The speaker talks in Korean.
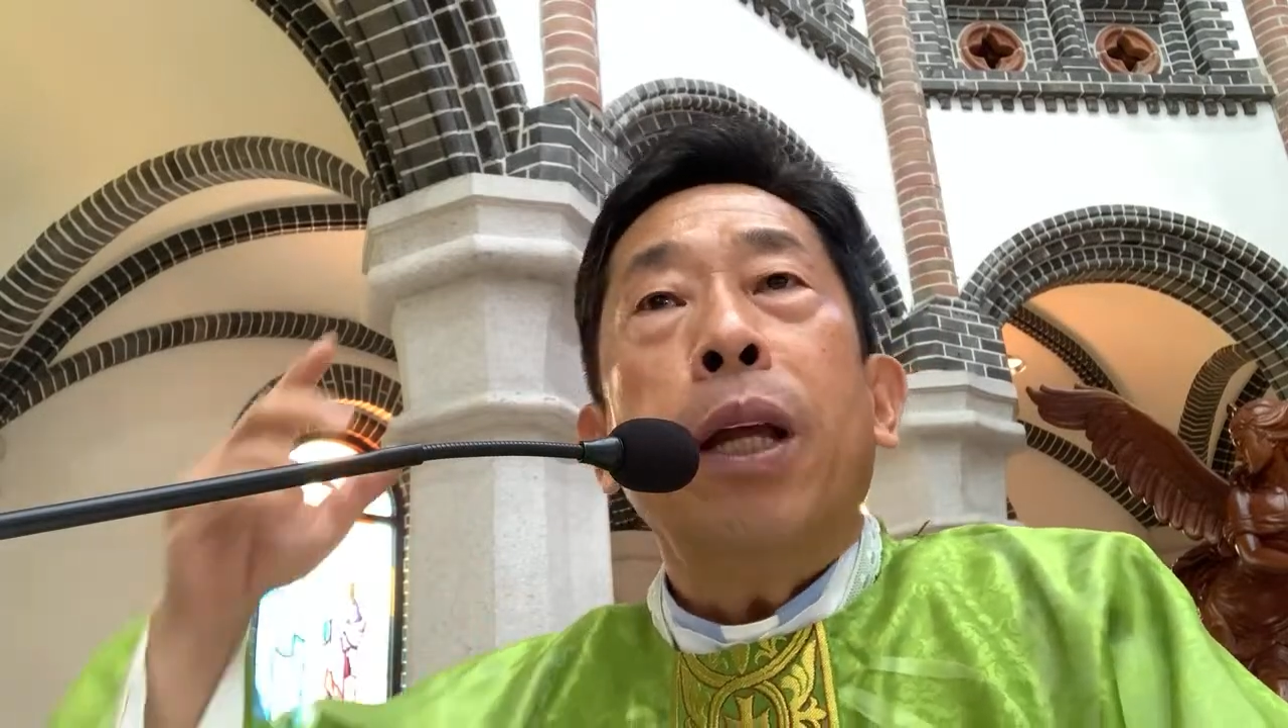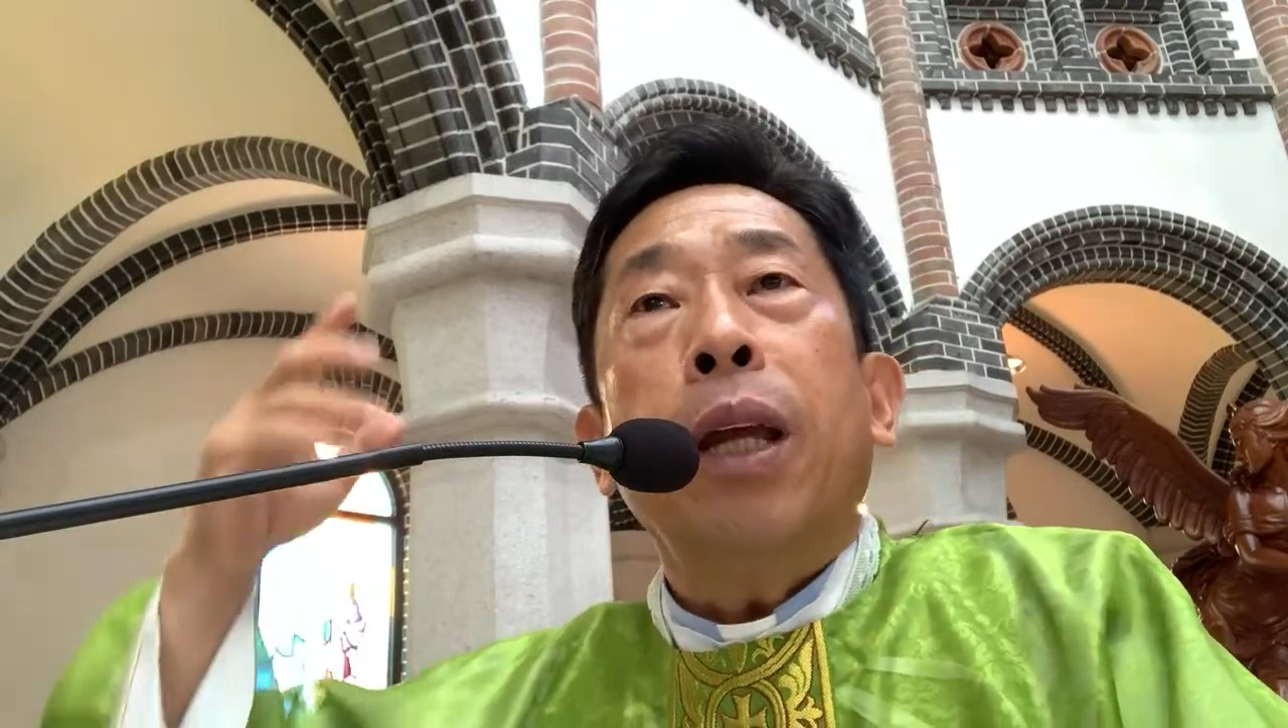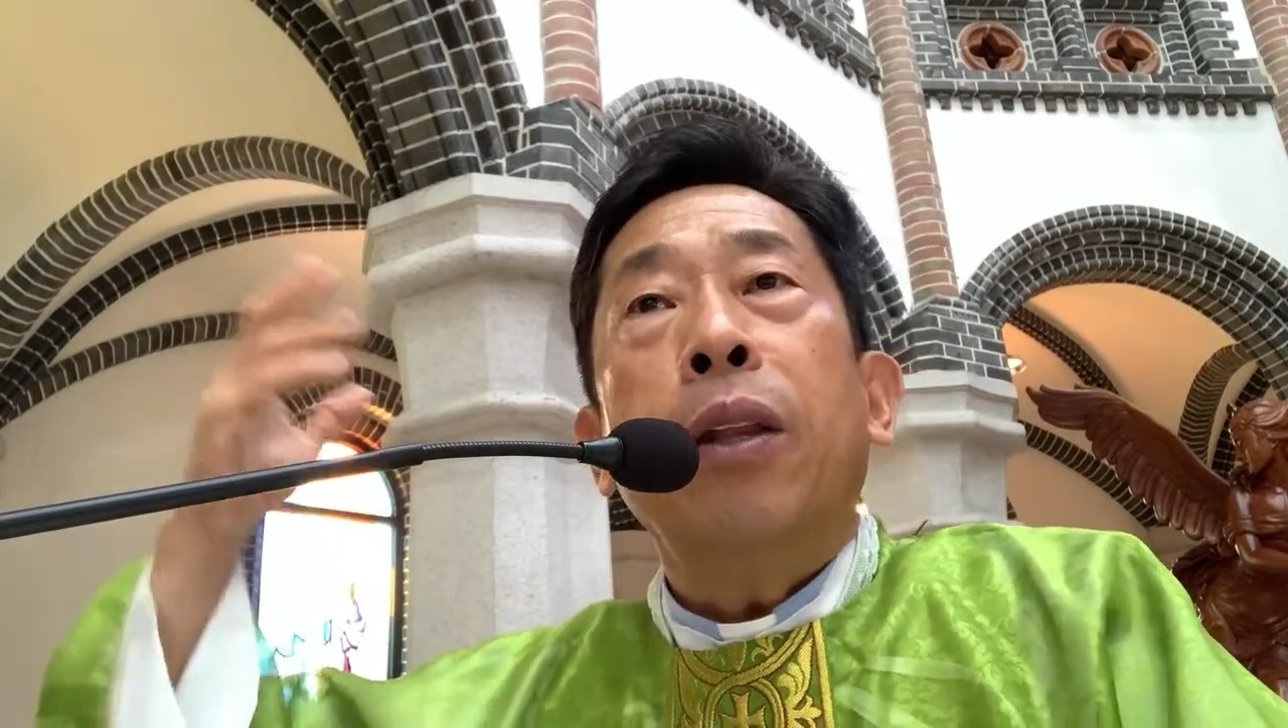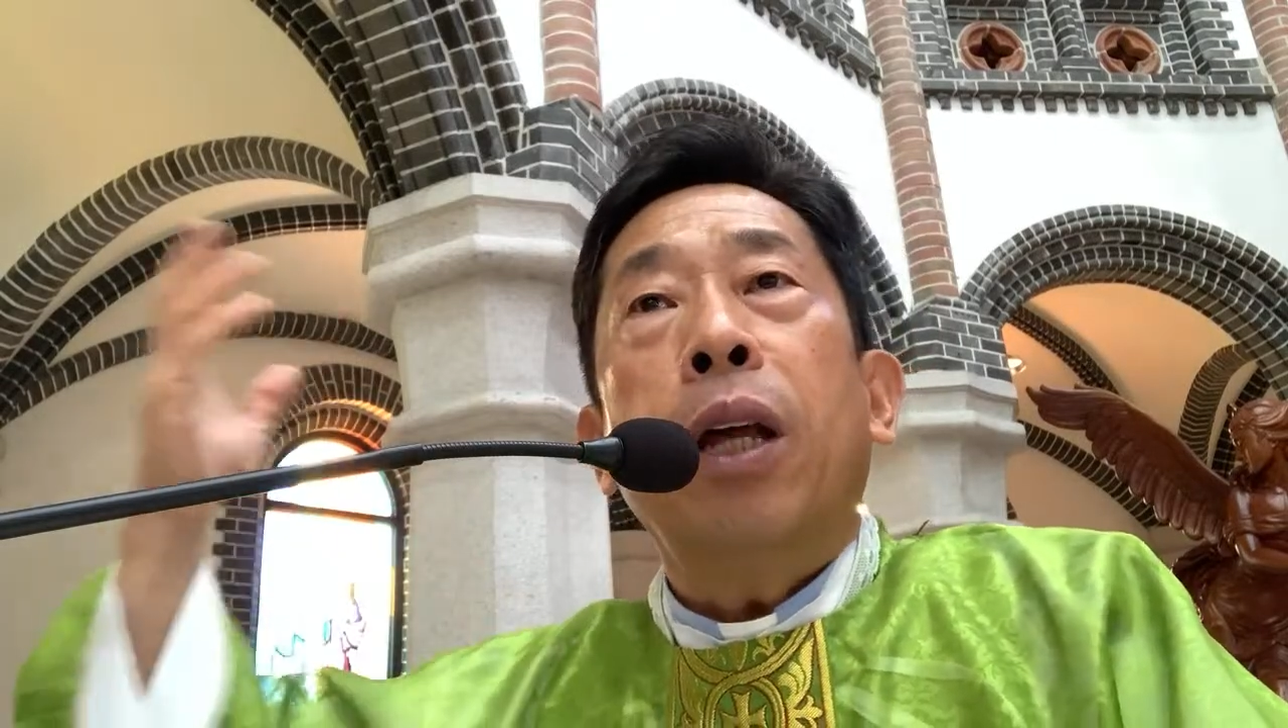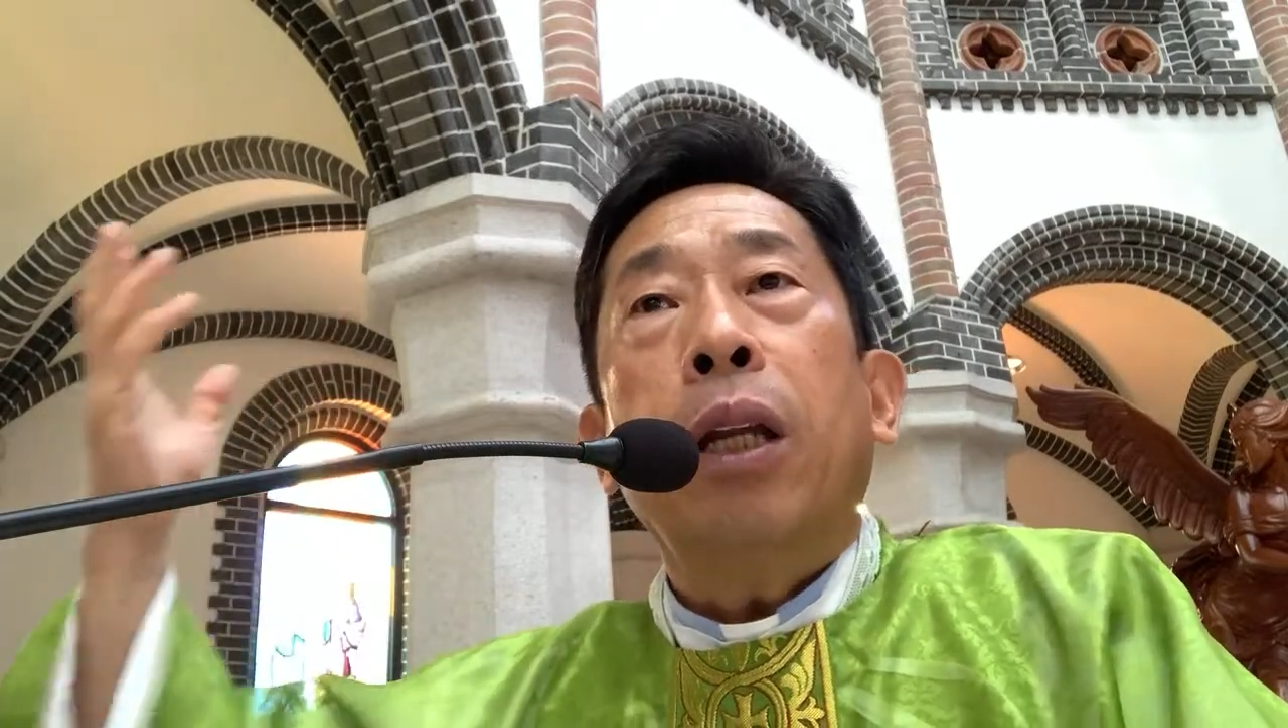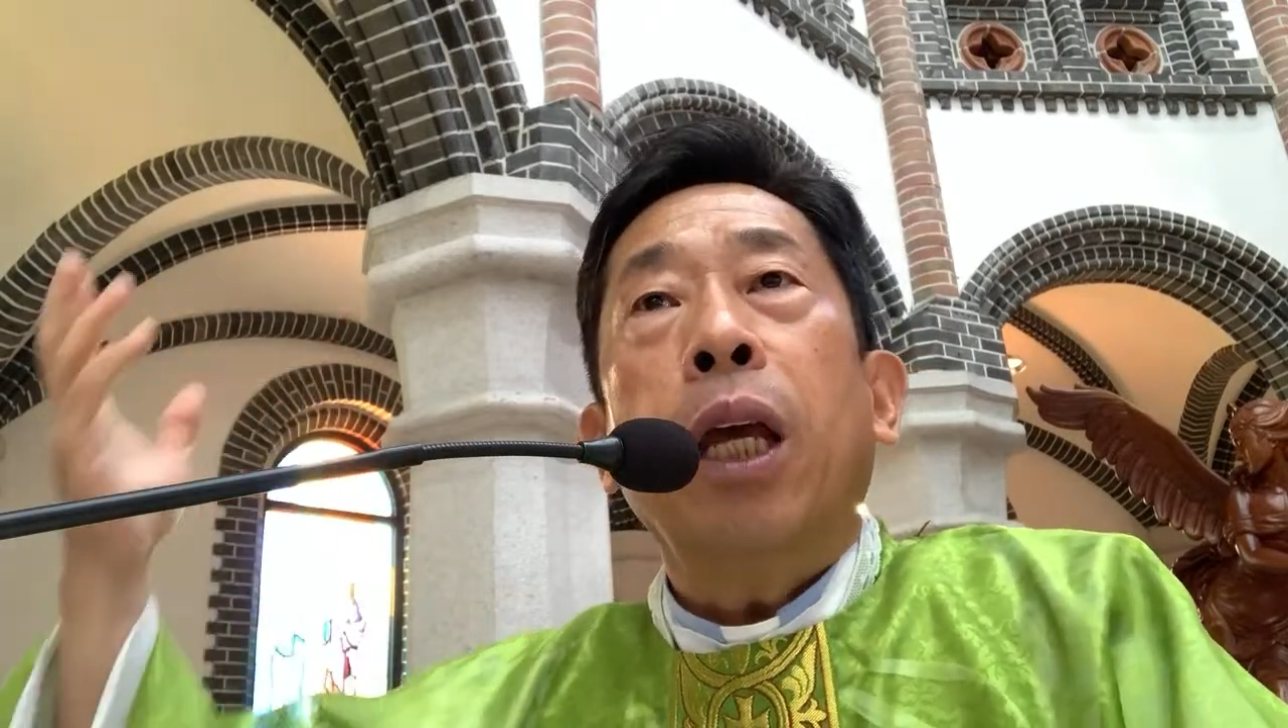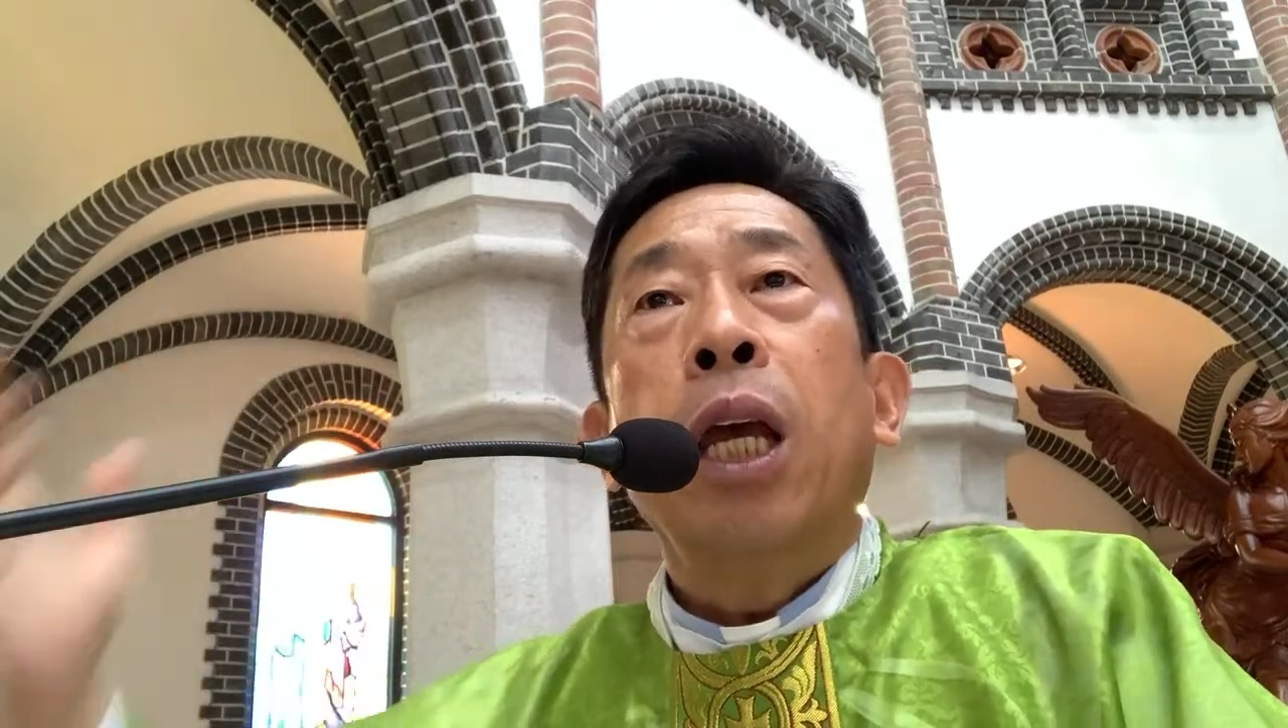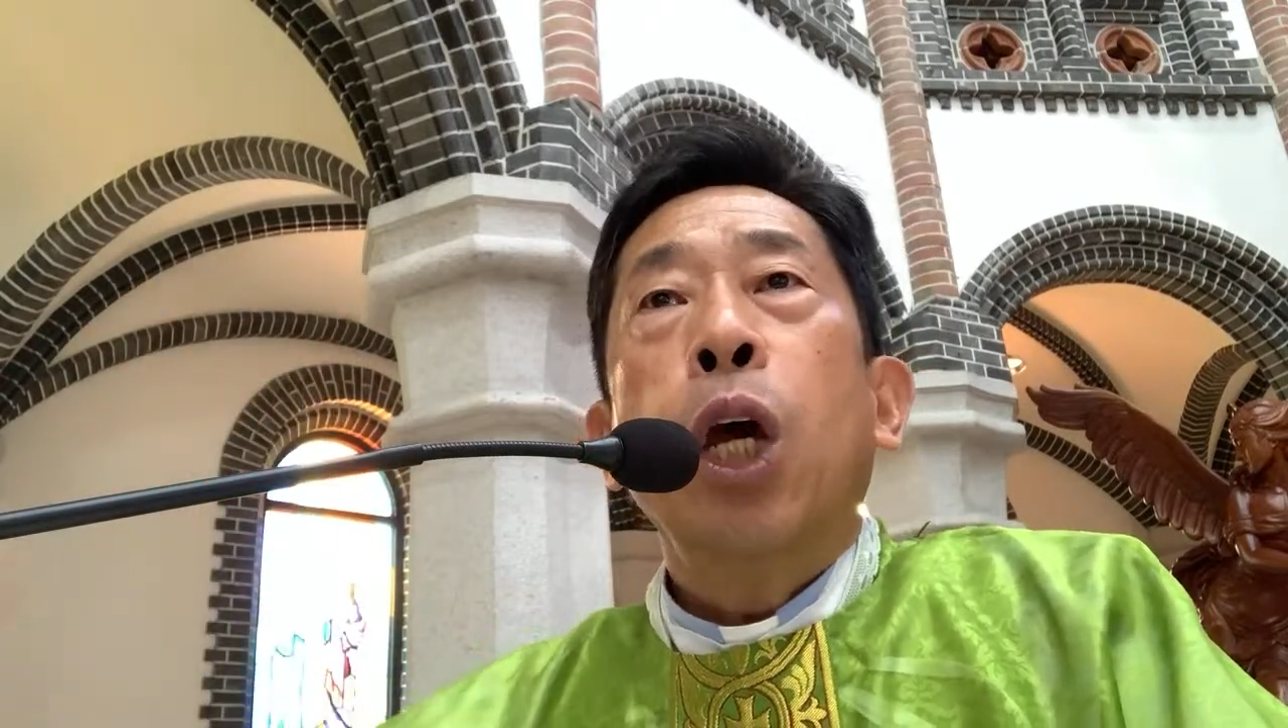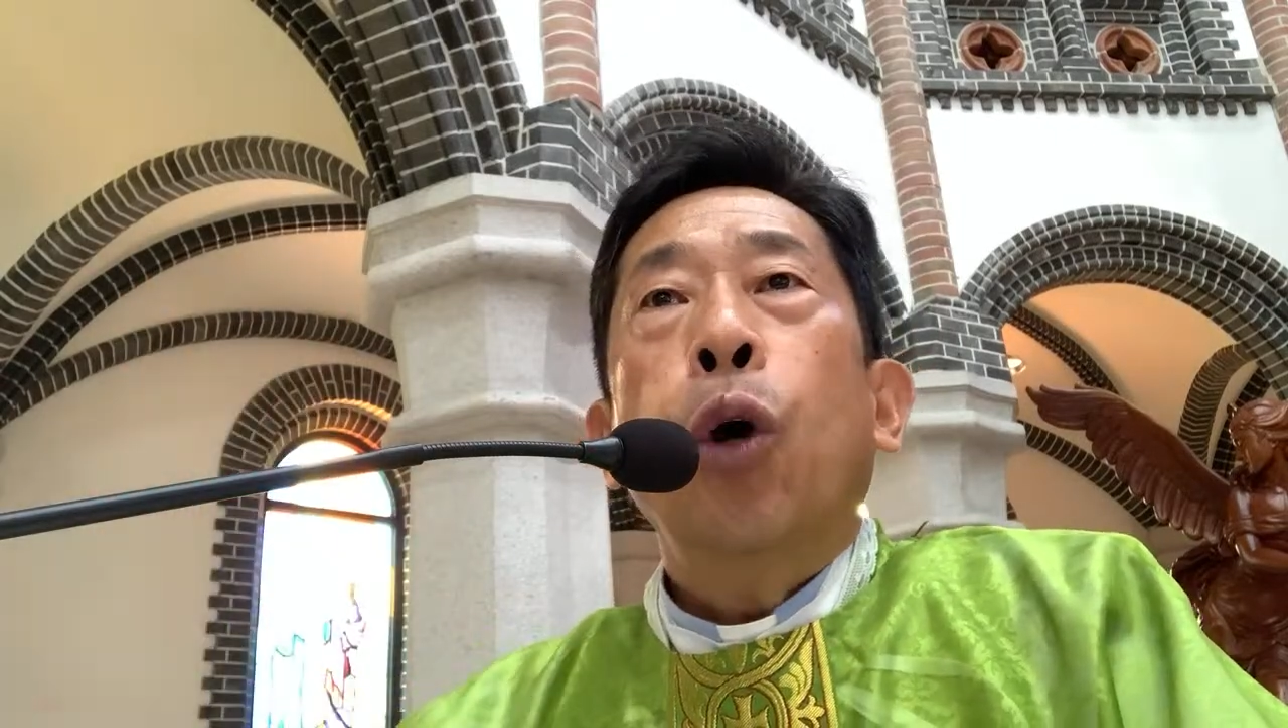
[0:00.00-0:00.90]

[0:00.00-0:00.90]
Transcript: 옛날에